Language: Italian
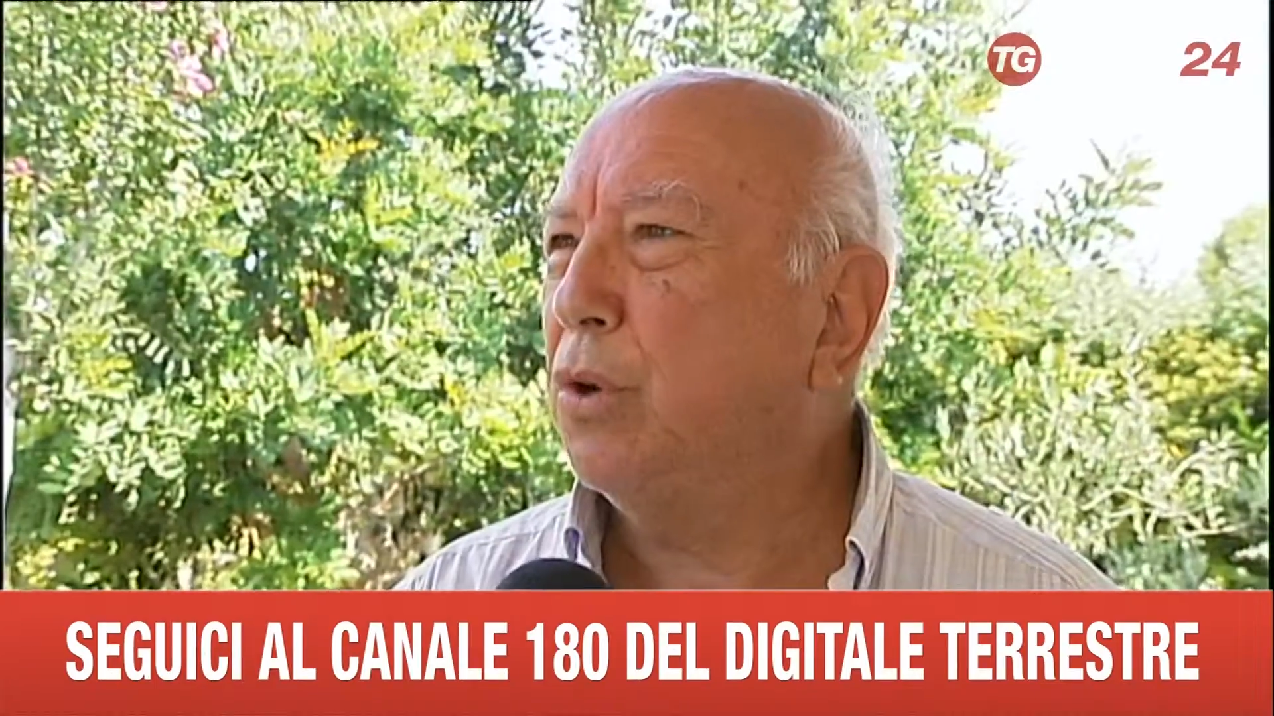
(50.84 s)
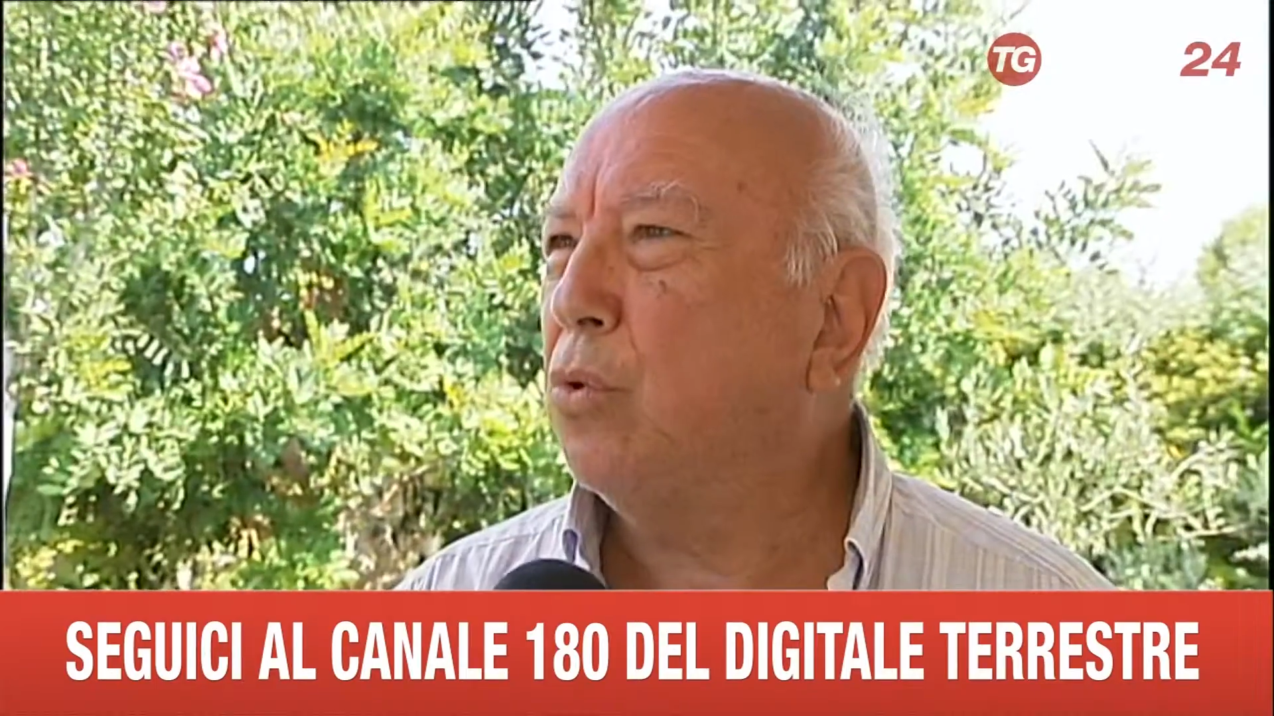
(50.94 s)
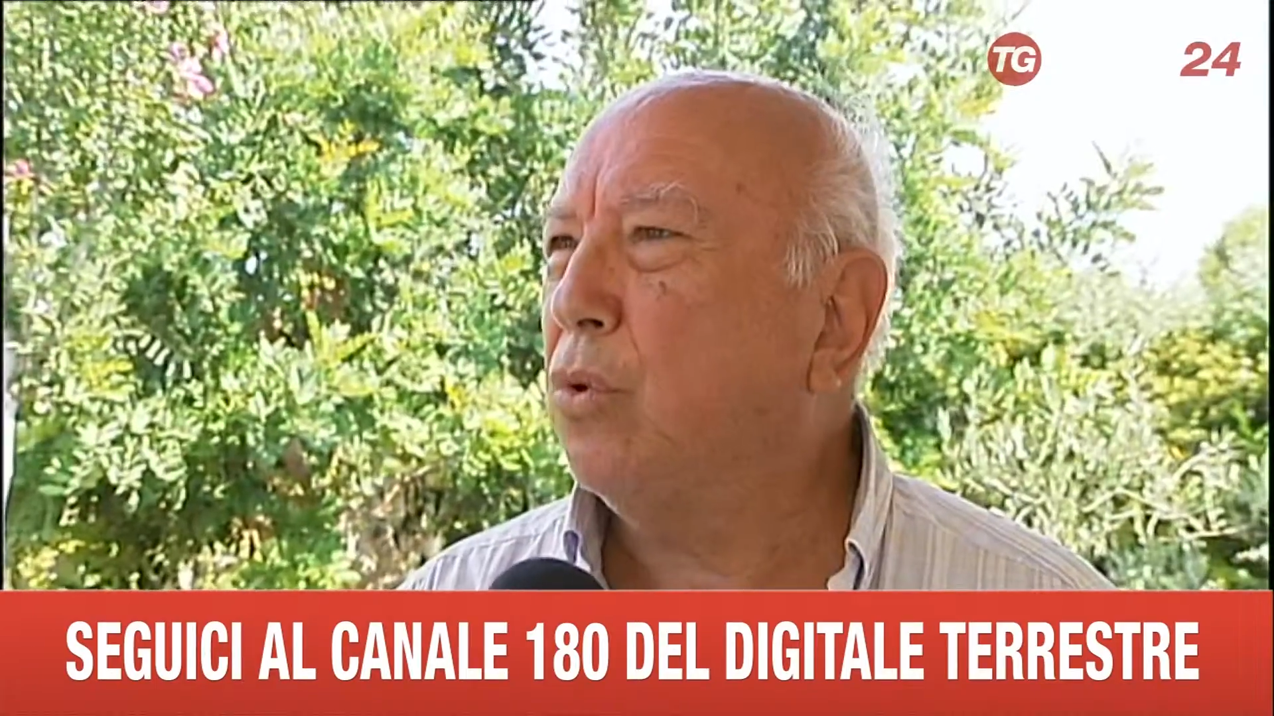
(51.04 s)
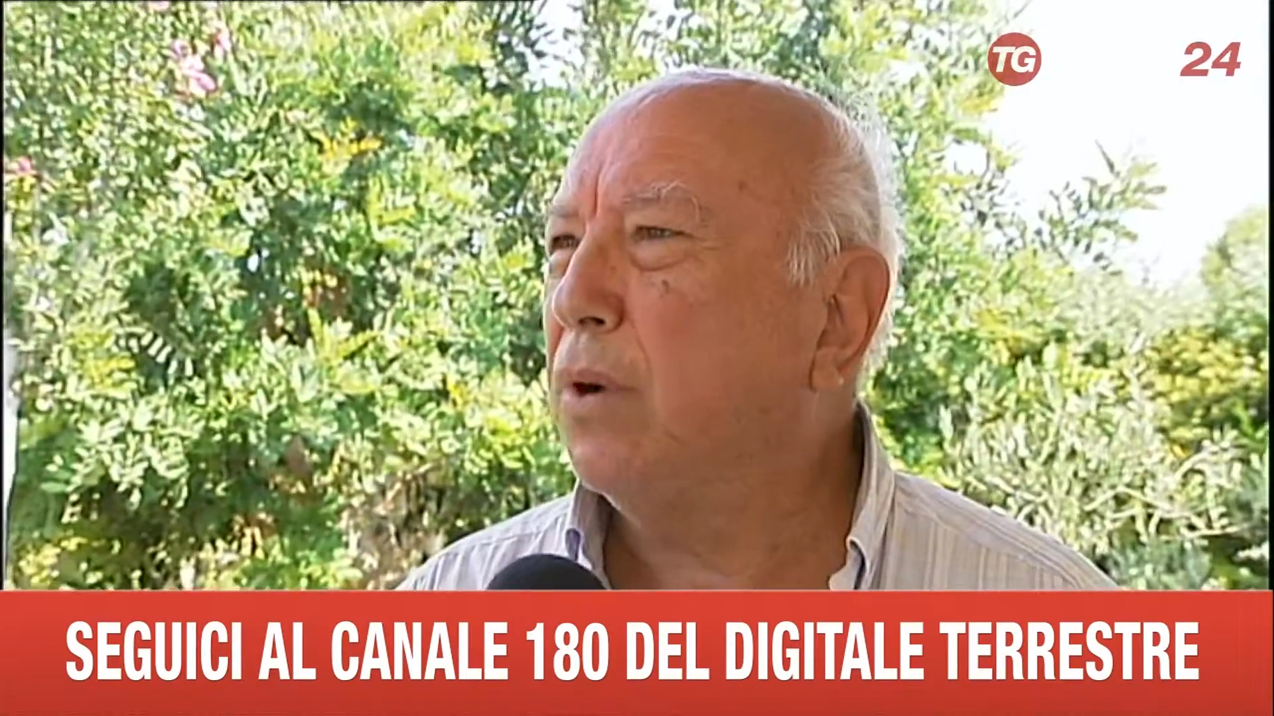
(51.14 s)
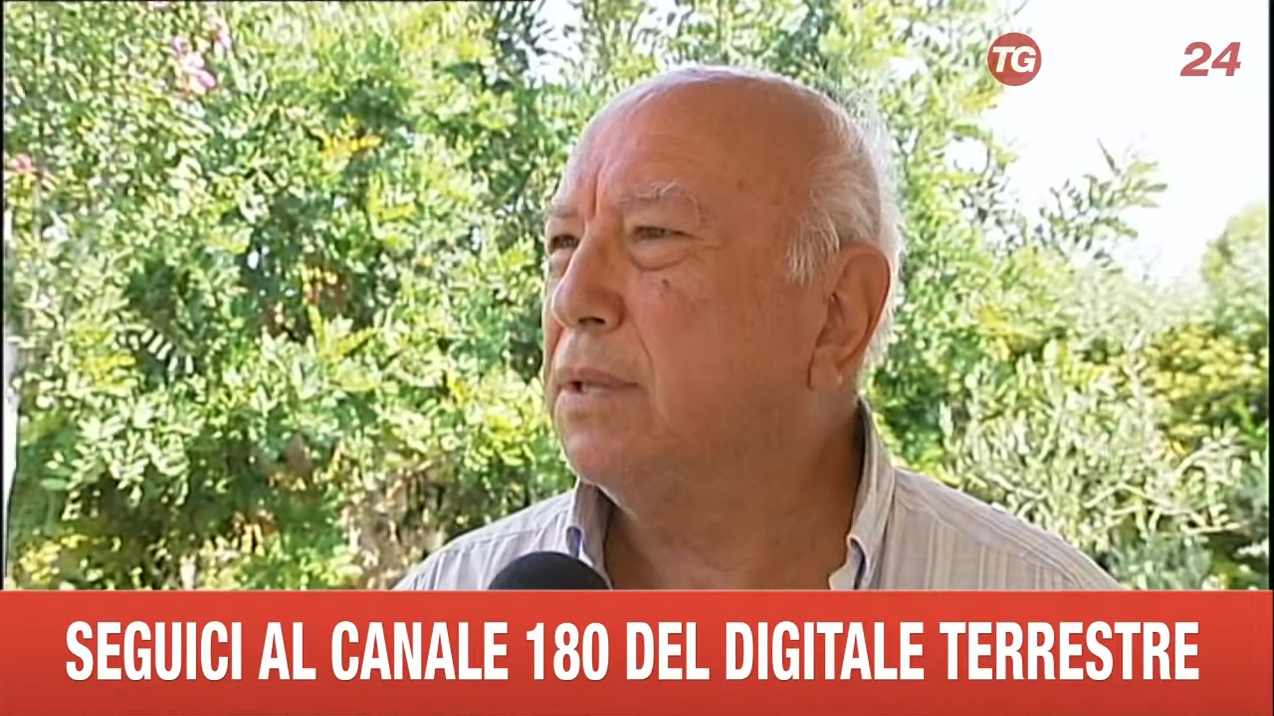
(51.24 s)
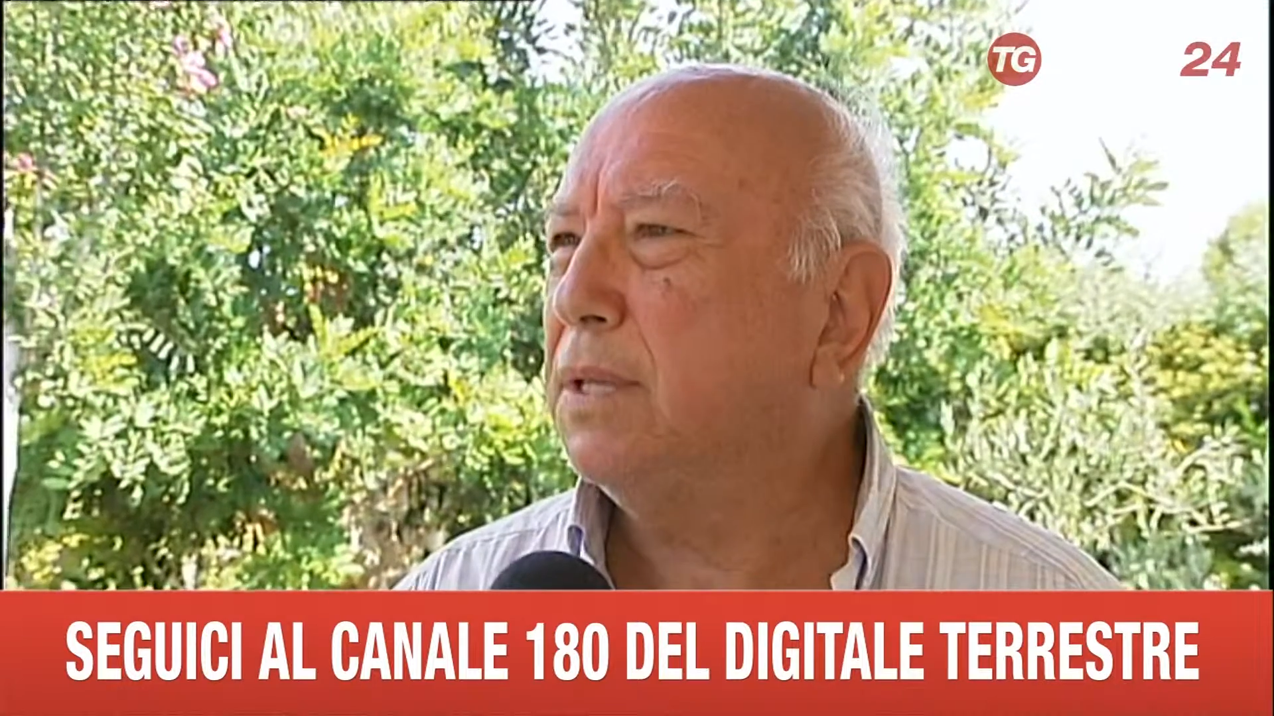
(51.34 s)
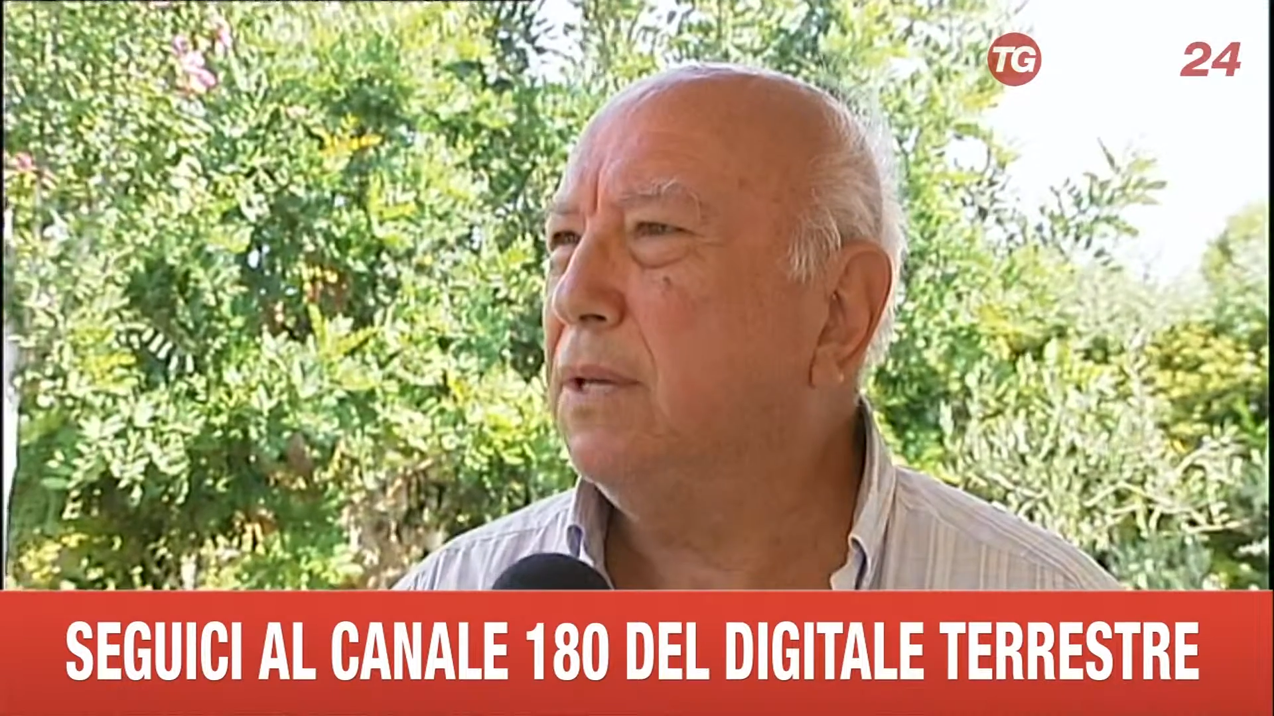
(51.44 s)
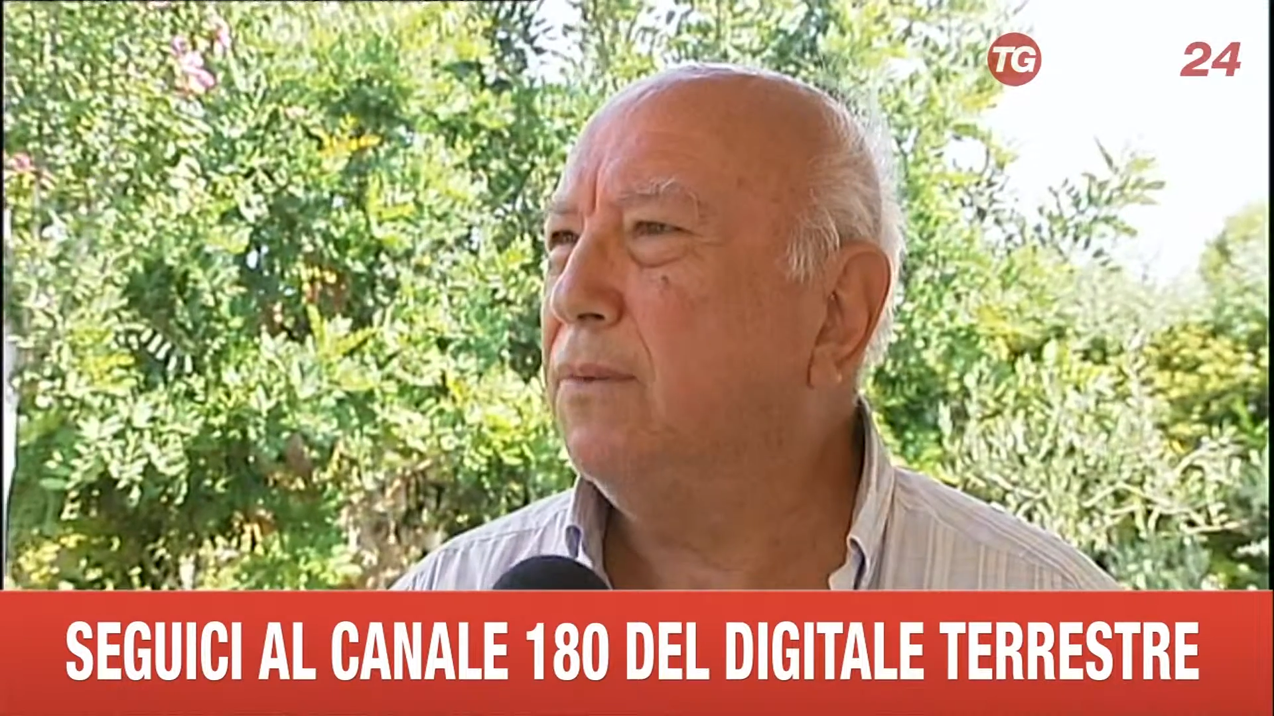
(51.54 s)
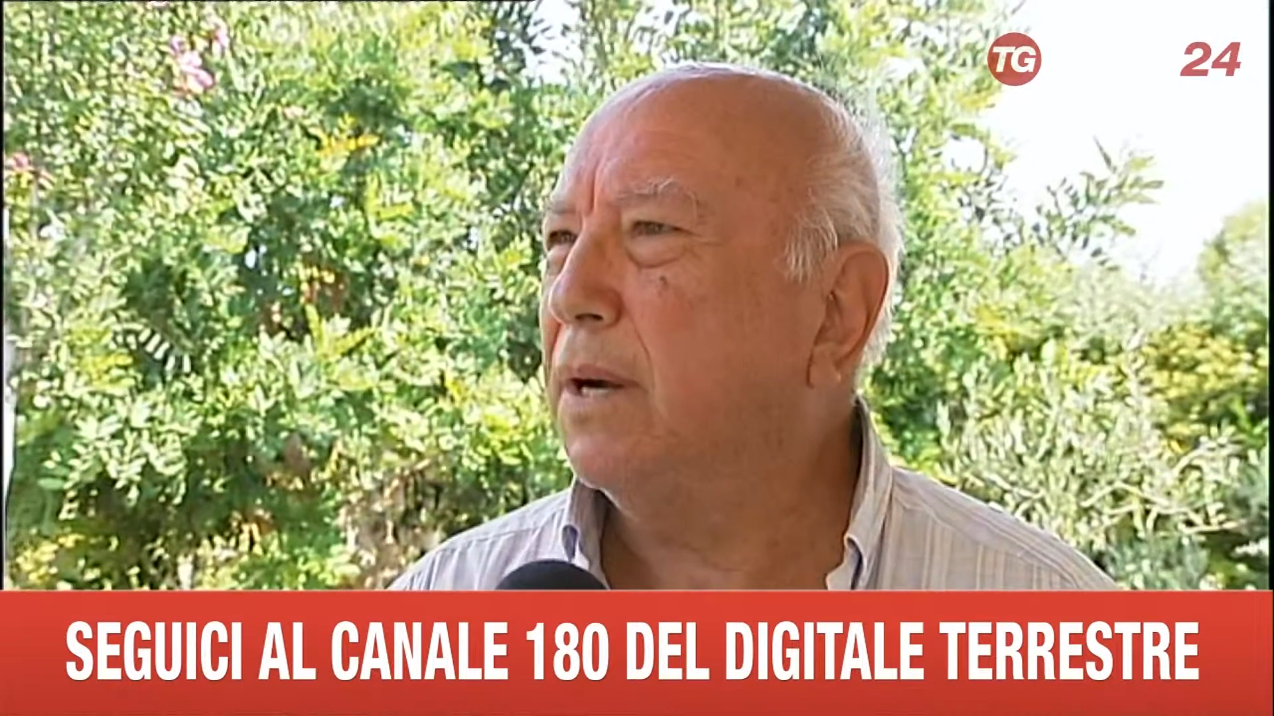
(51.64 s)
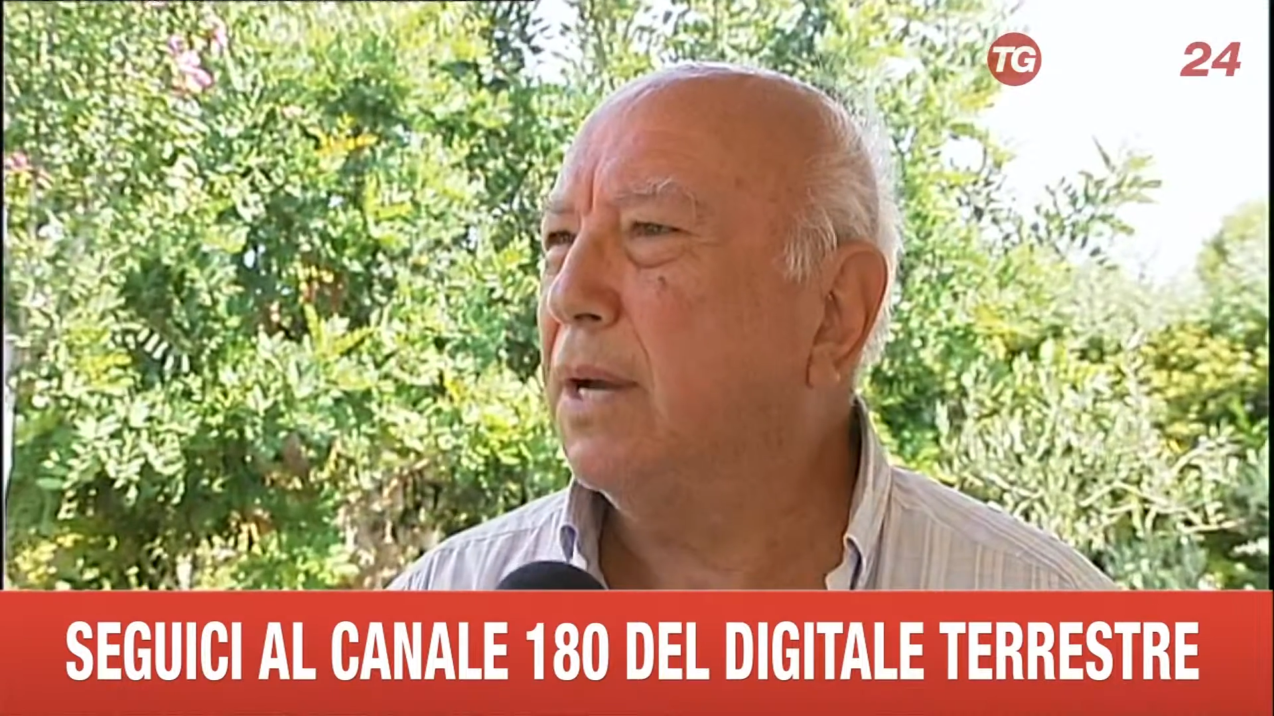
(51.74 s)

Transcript: coattiva